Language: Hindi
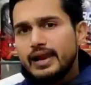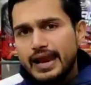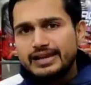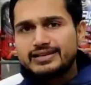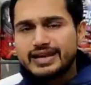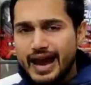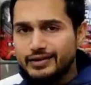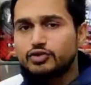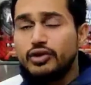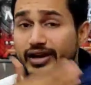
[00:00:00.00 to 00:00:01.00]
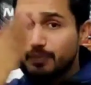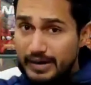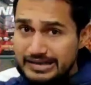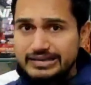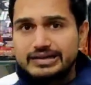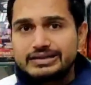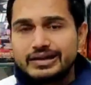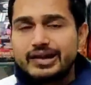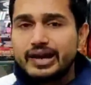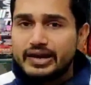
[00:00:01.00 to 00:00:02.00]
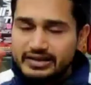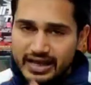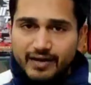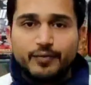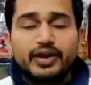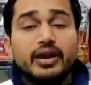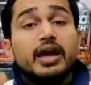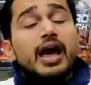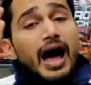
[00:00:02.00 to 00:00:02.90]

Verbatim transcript: लाइक जैसे आइसोलेट प्लस कंसनट्रेट या फिर